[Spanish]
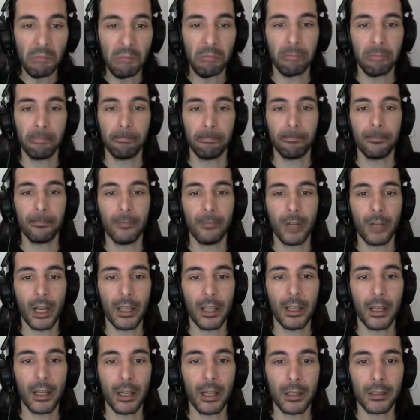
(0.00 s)
mm, la
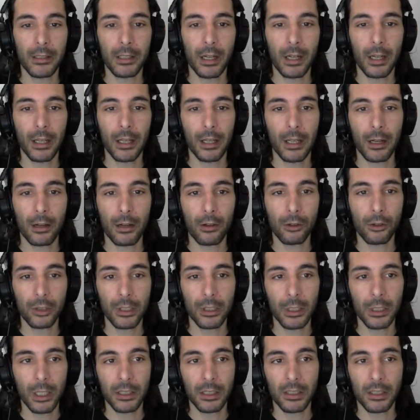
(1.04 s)
idea es traer
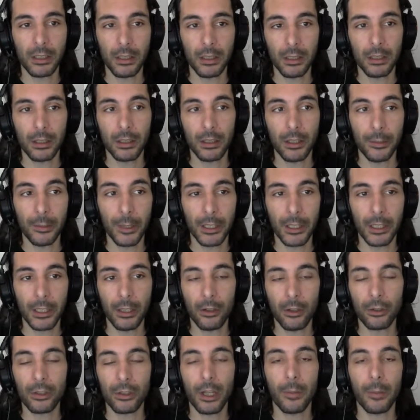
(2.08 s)
cositas y
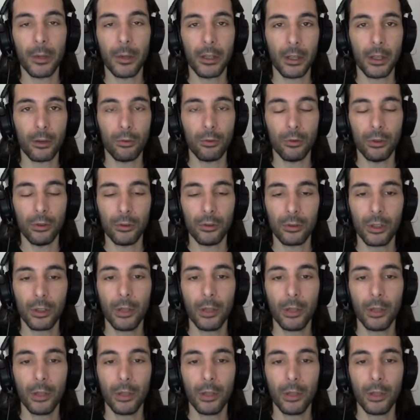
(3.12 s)
divertirnos y aprender juntos.